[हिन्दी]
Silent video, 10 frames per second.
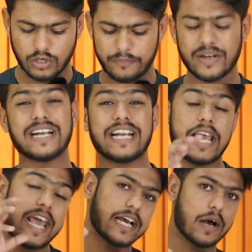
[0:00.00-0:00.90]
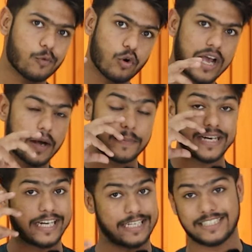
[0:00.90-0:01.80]
डेफिनेटली एक आपको यहाँ
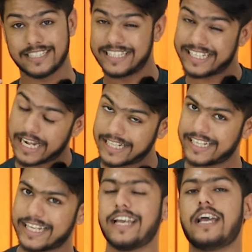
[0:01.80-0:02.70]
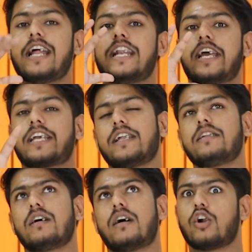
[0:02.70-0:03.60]
पे लेटेंसी दिखाई देगी
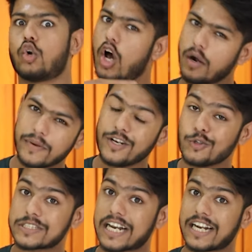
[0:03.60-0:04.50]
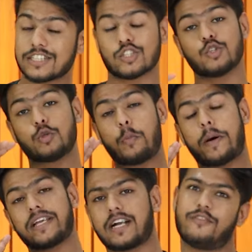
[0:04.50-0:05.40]
लेकिन नॉर्मल यूज करना चाहते हो तो
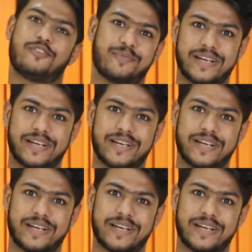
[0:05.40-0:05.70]
भाई काफी